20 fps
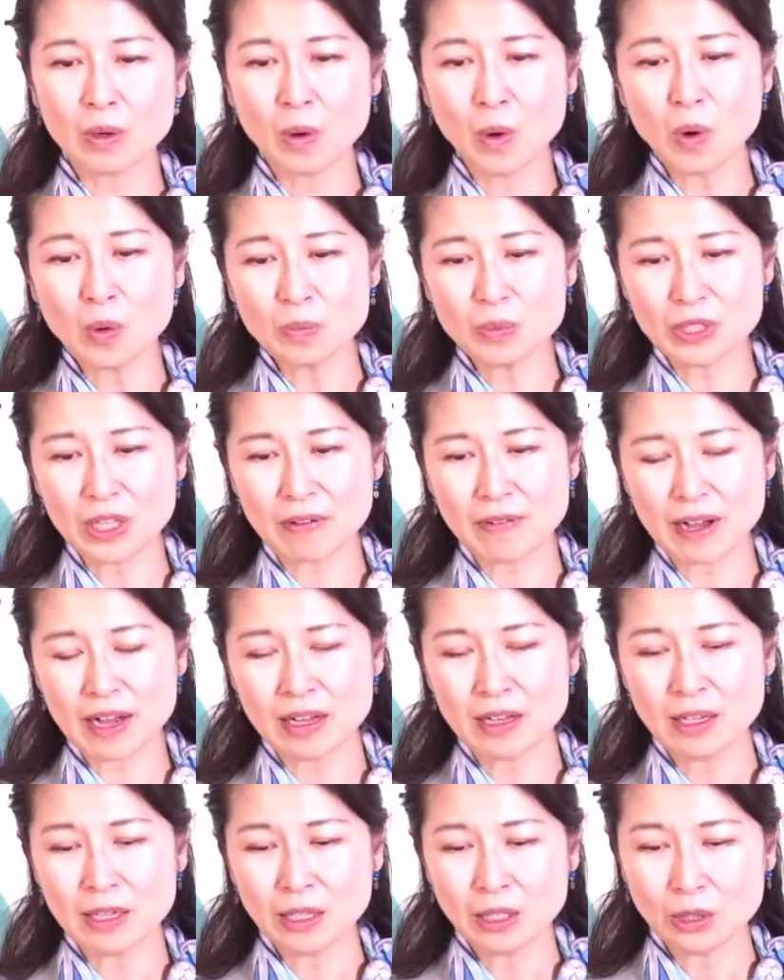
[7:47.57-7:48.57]
本部で
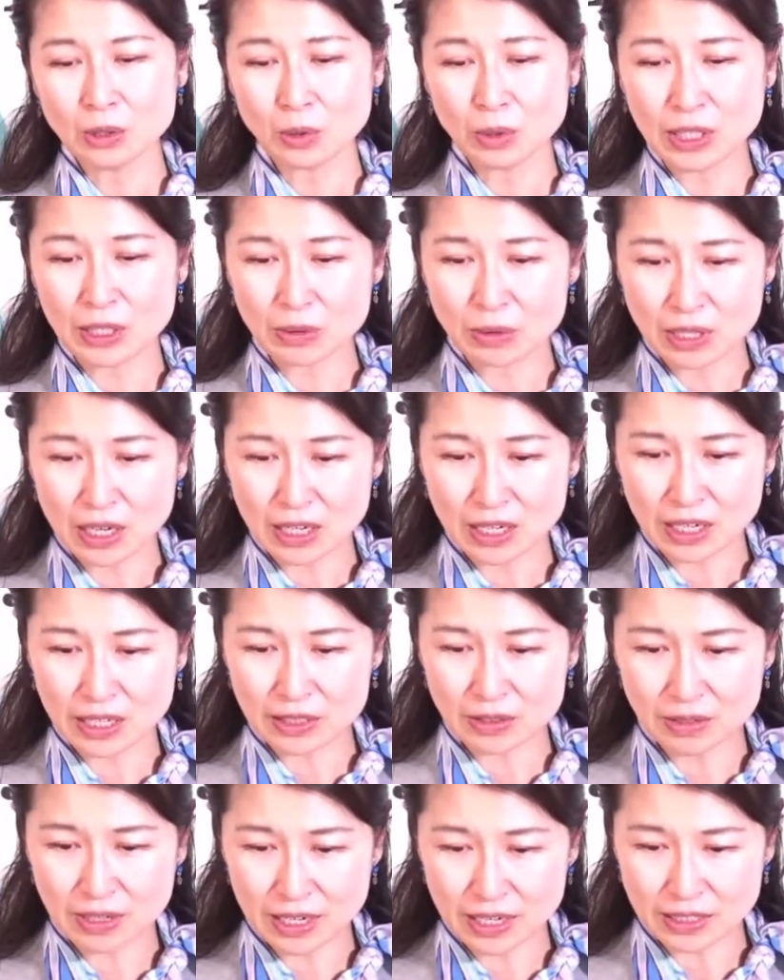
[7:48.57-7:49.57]
はトネの
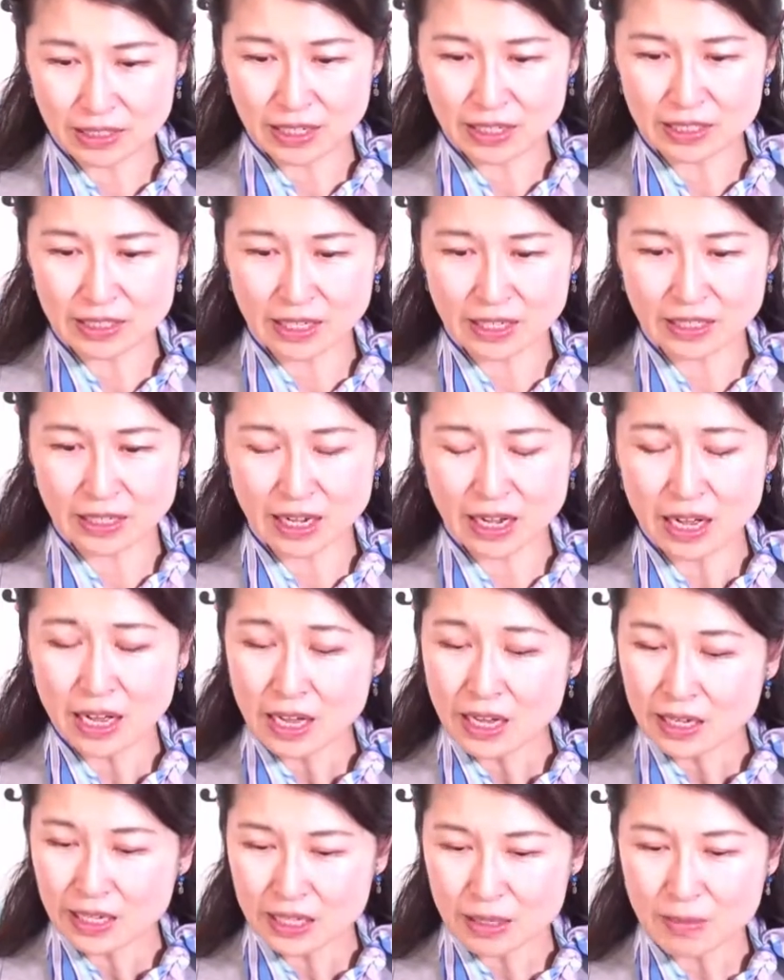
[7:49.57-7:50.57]
係の兵隊さんが
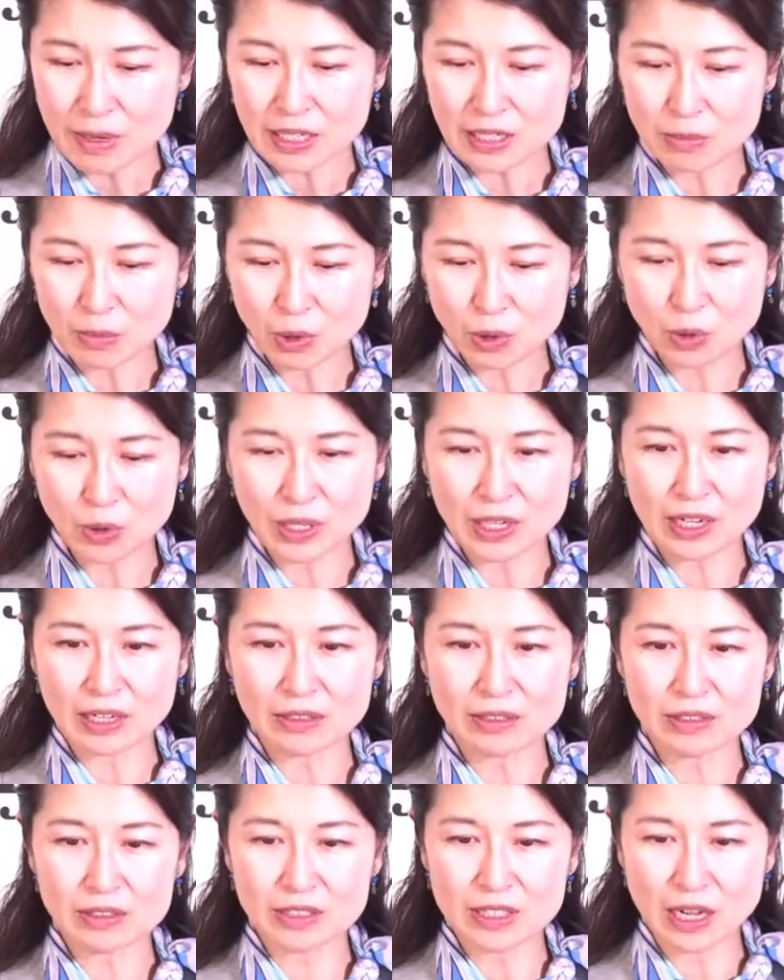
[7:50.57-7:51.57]
今にもトネが
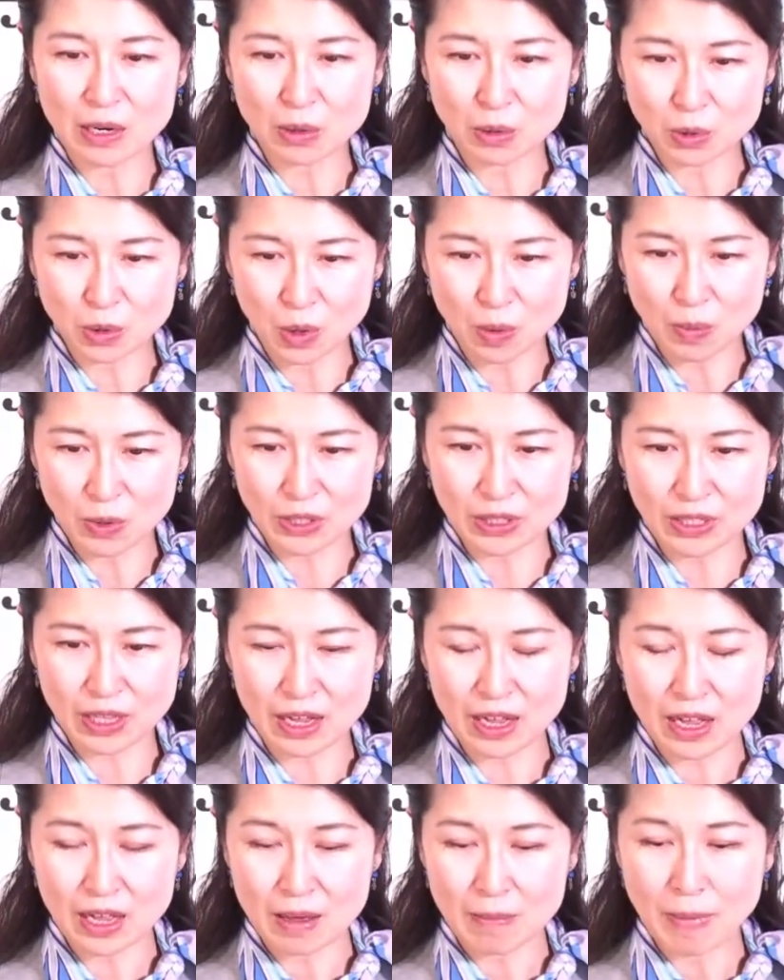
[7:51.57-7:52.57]
来るだろうと思っ
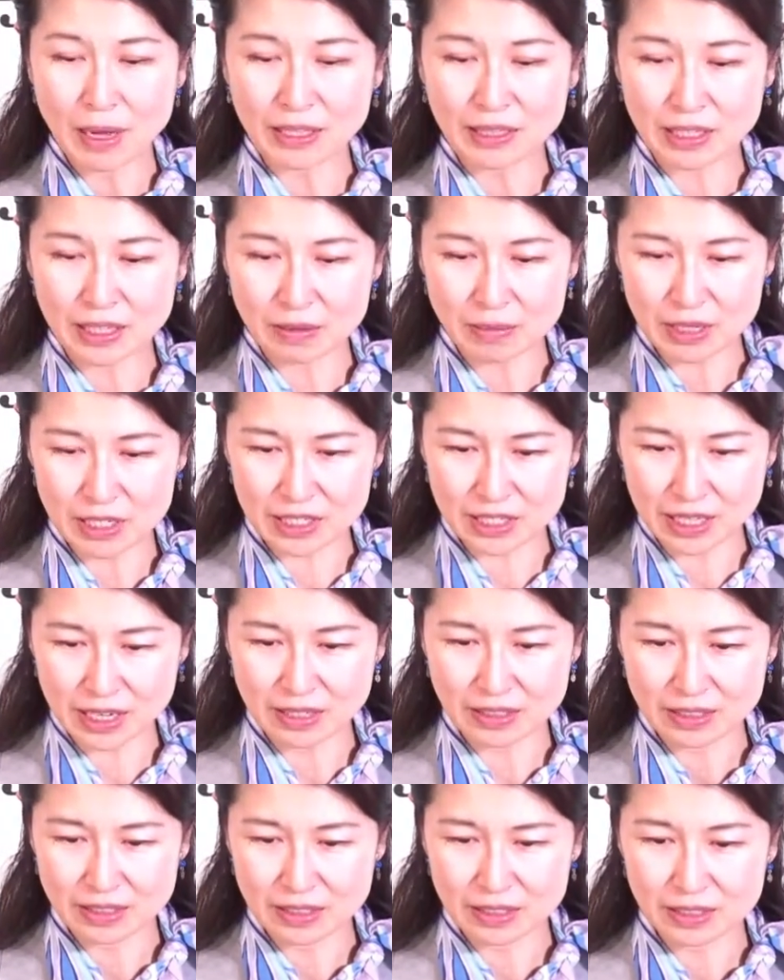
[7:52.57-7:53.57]
て待っていました。
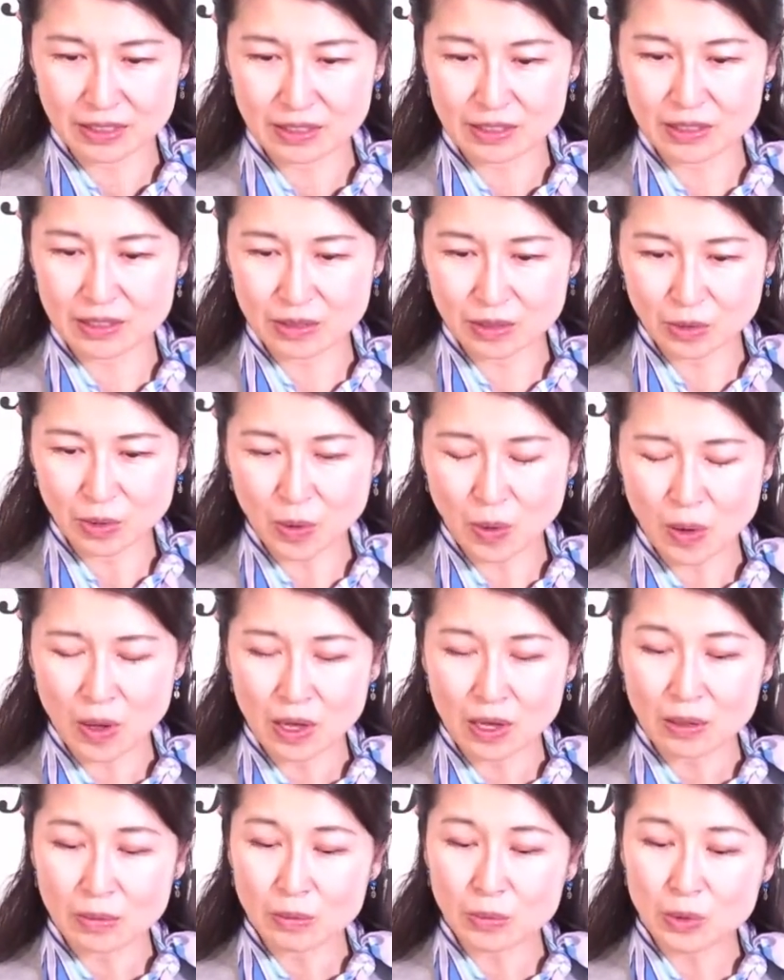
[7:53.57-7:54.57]
すると
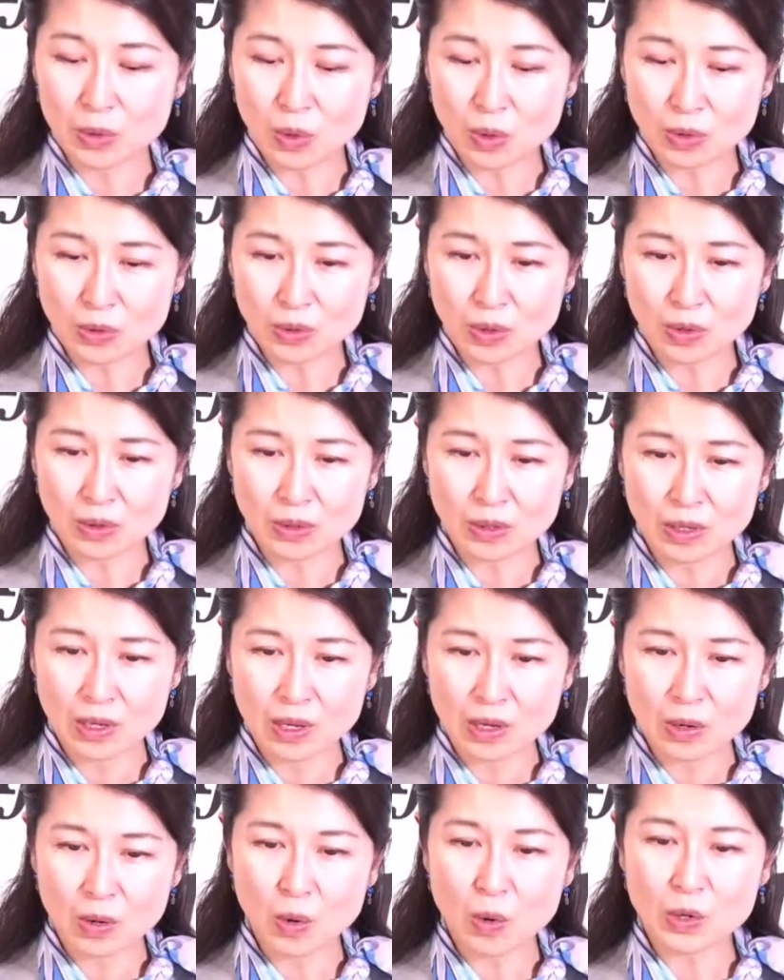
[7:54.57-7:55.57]
向こうの
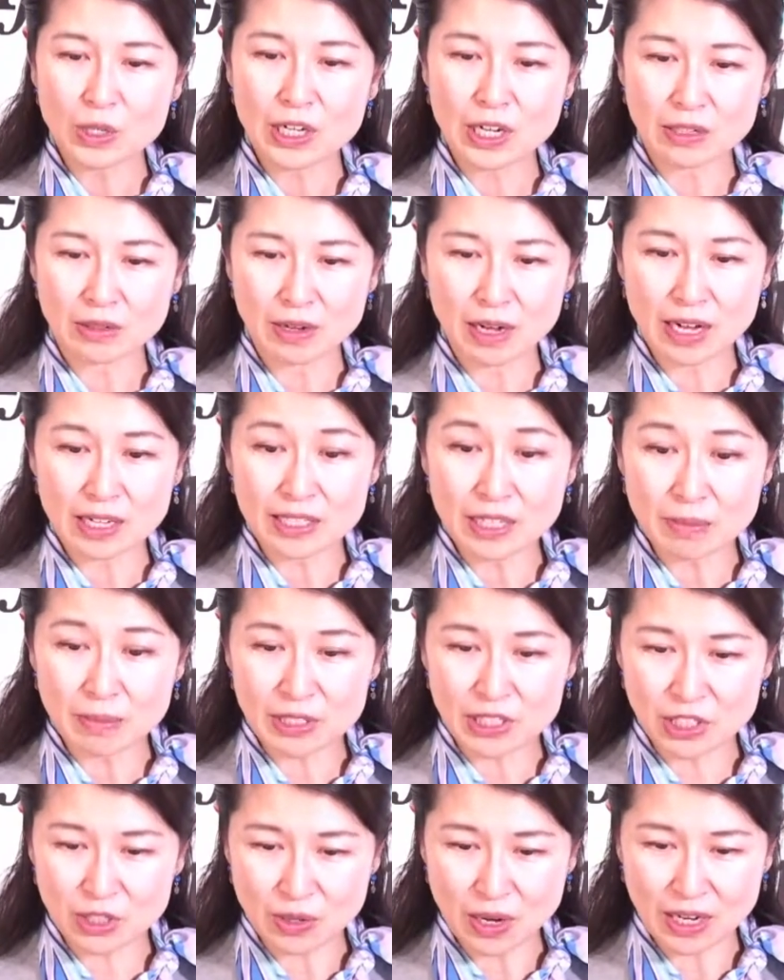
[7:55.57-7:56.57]
高梁のあぜ
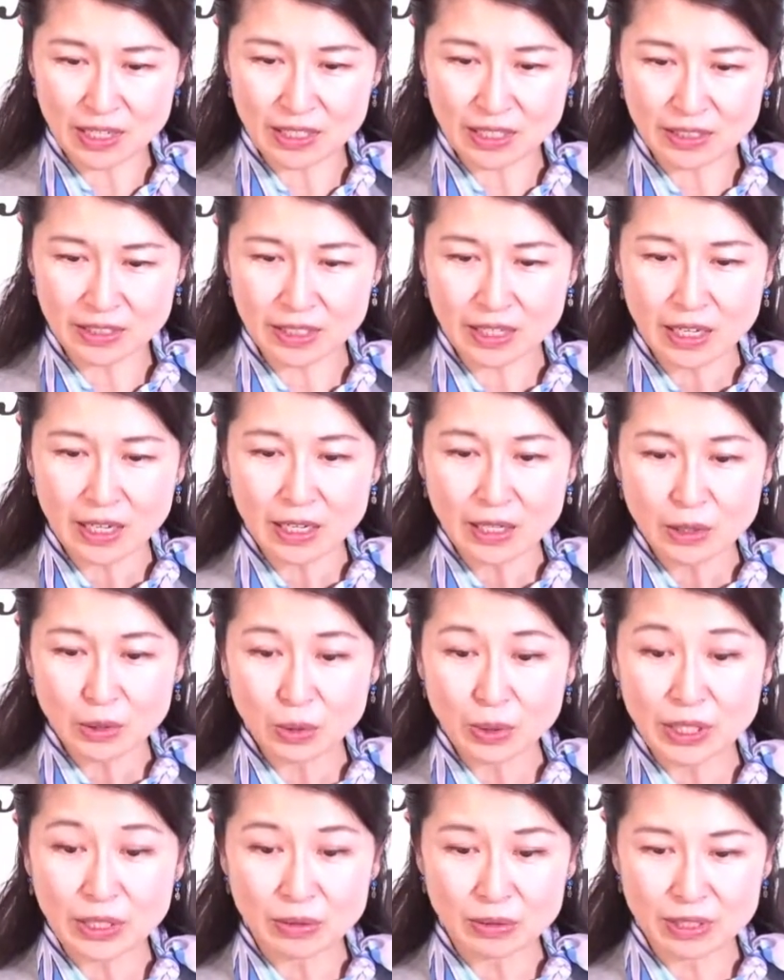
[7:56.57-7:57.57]
道の間に
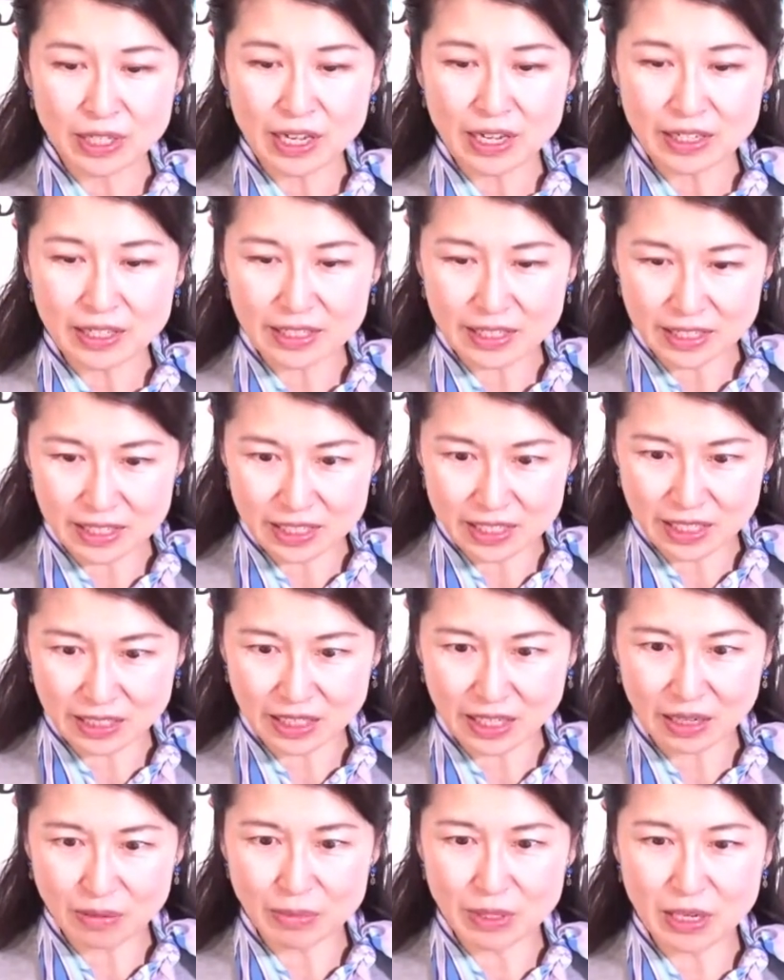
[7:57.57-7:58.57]
トネの元気な
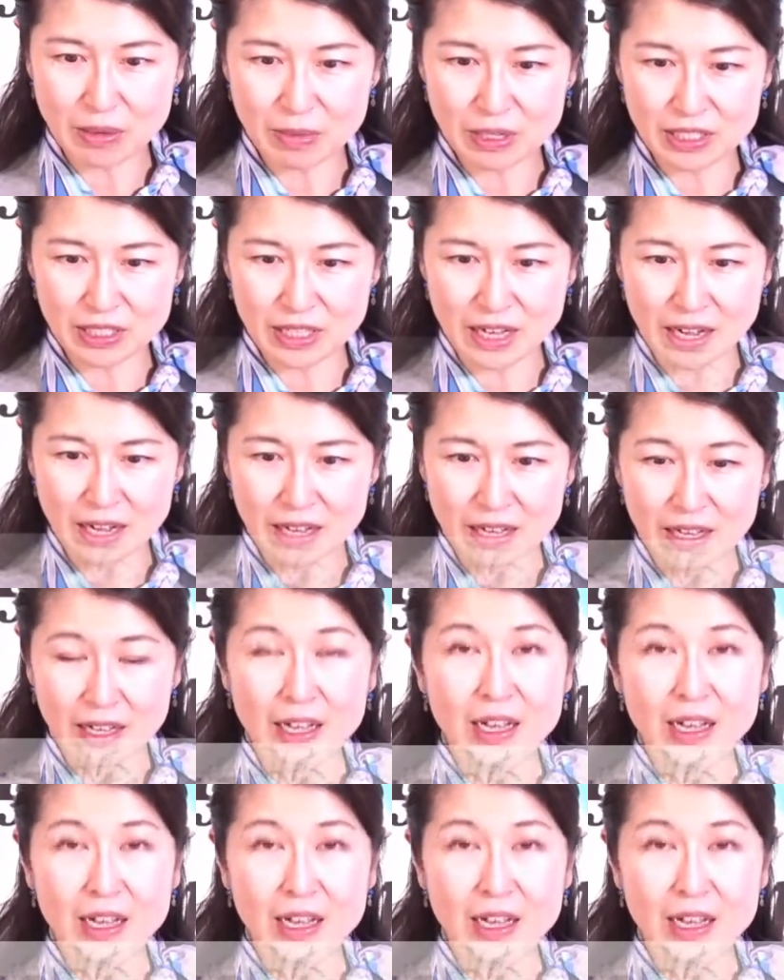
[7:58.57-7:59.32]
姿が見えました。